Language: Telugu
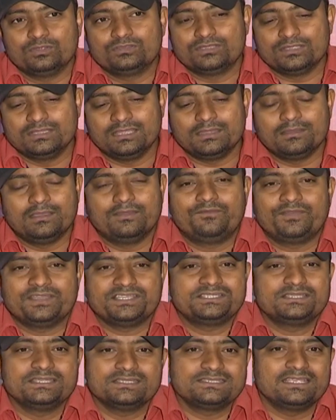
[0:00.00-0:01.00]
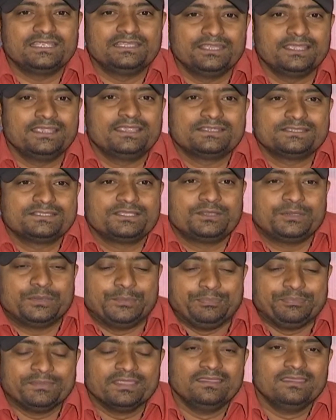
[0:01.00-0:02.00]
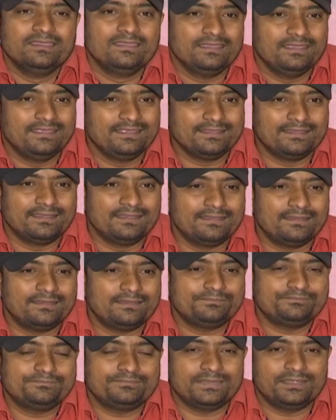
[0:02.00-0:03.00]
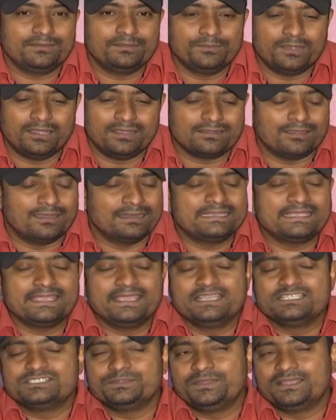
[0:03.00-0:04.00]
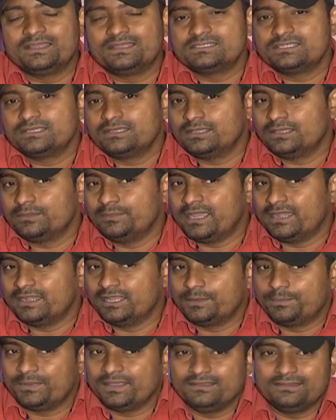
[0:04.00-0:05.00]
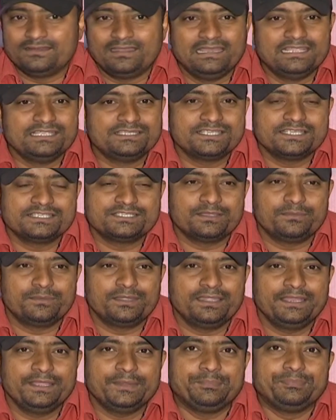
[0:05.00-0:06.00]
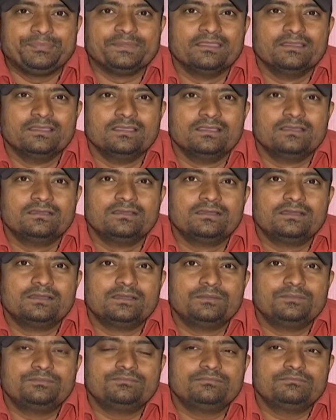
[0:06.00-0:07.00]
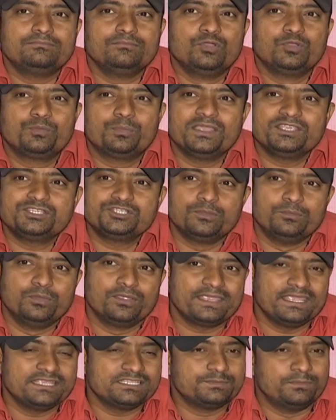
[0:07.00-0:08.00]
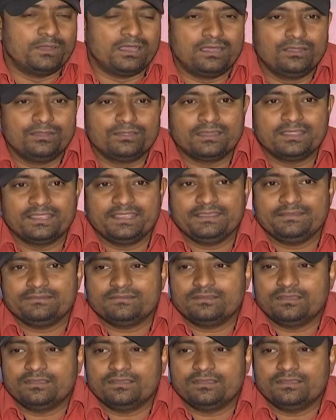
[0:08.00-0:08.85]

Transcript: కొత్తదనం ఆ ఫ్రెష్నెస్ ఎంజాయ్ చేస్తారు ఇంకా మా కార్తికేయ ఎగ్జిబిటర్స్ బ్యానర్పై రిలీజ్ చేసామండి బుక్ మై షో బుకింగ్స్ బాగున్నాయి